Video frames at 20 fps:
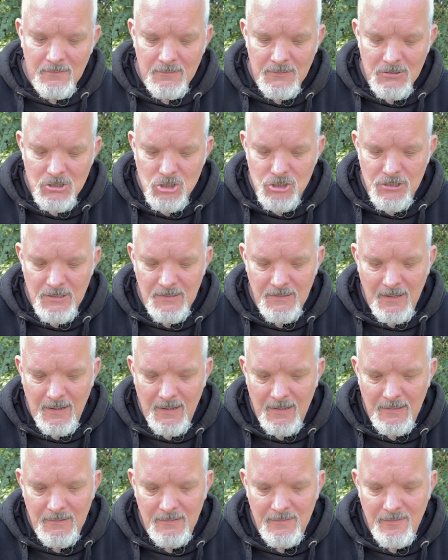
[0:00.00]
Schiene
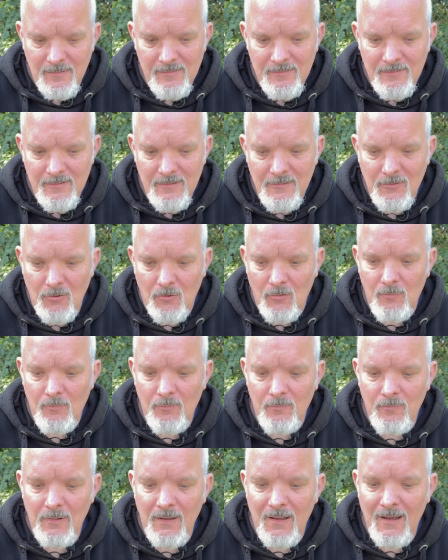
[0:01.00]
handelt es sich
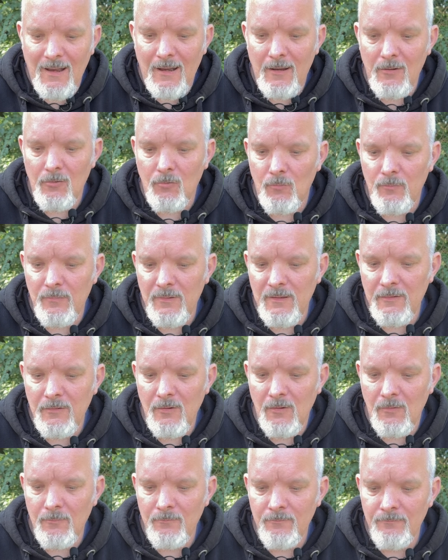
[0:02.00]
um
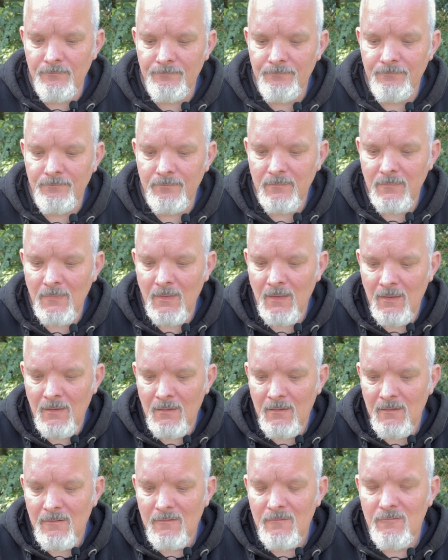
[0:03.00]
Aluminium,
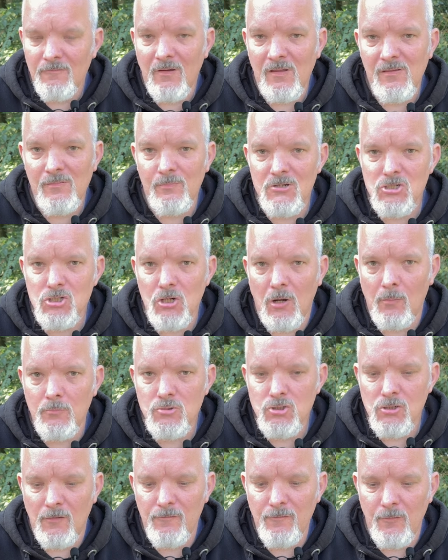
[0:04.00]
was mit
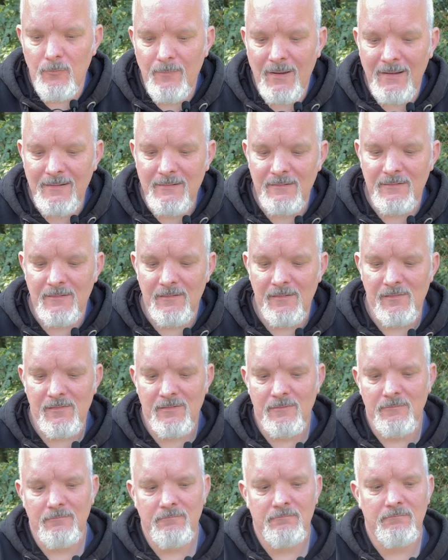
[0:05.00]
Schaumstoff ummantelt
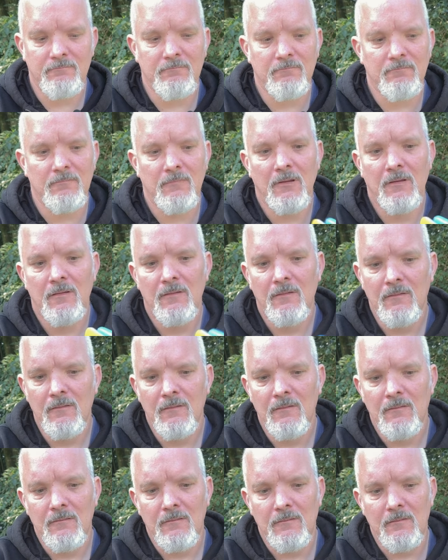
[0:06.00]
ist.
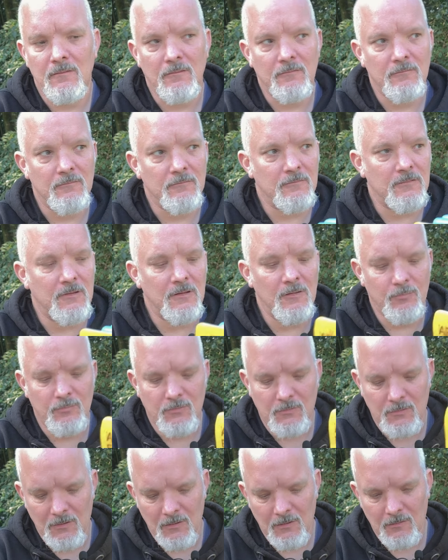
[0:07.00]
Ja, gibt
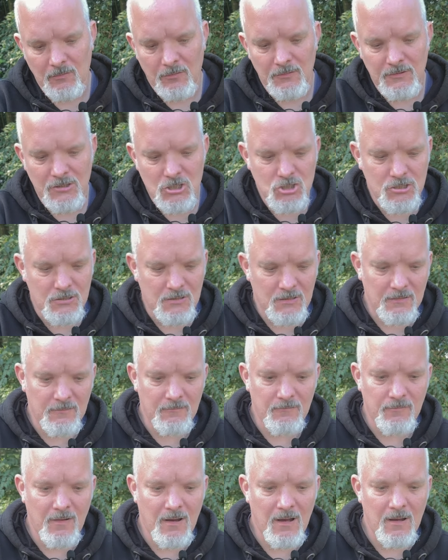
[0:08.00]
in unterschiedlichen
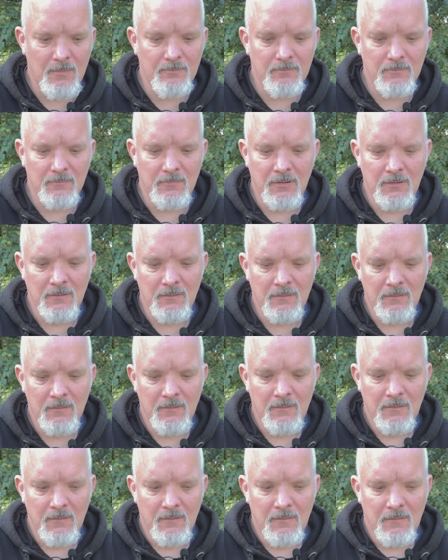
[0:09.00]
Farben.
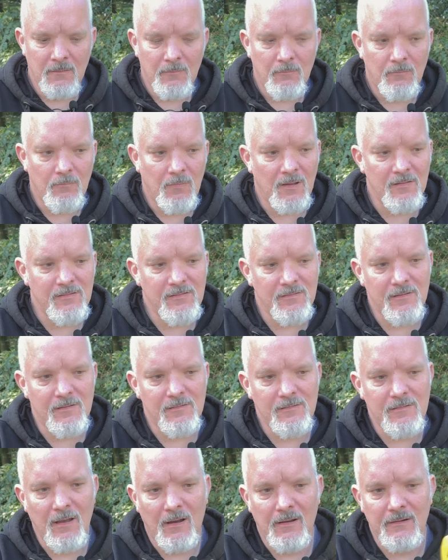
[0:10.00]
Meistens
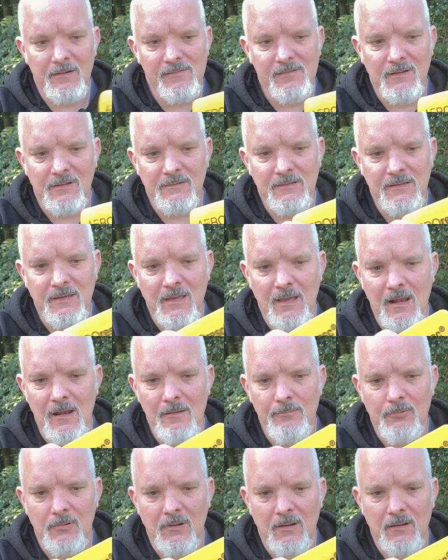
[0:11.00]
ist die eine Seite
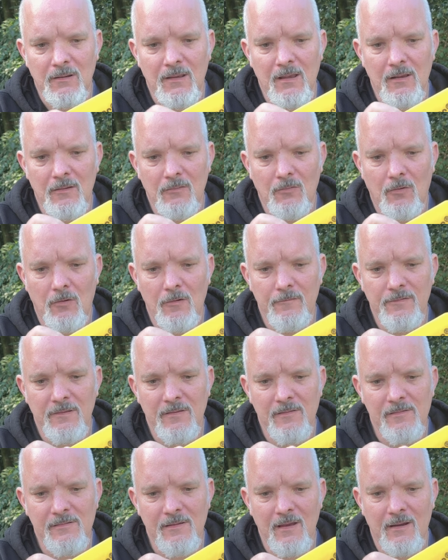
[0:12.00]
gelb oder häufig
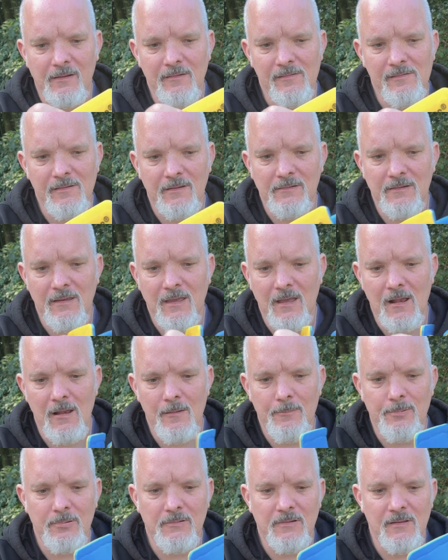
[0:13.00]
ist die eine Seite gelb,
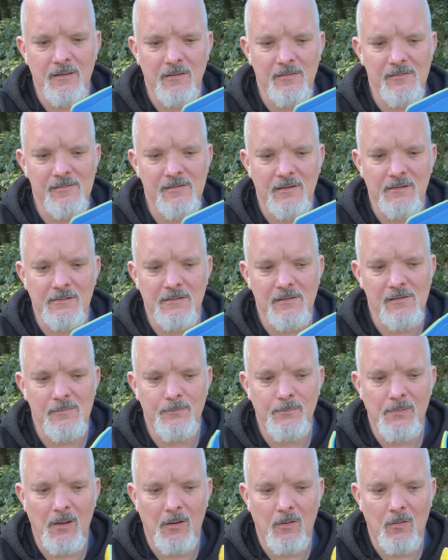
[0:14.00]
die Innenseite ist
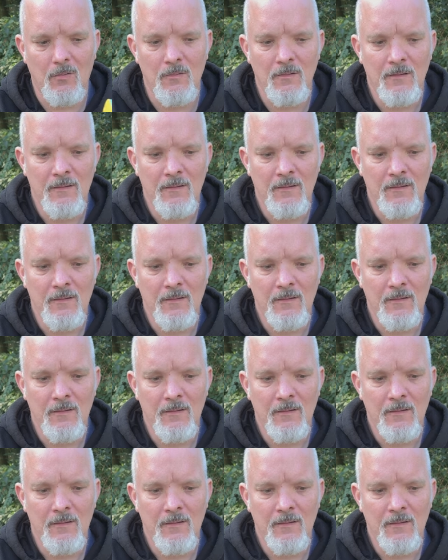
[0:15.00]
blau.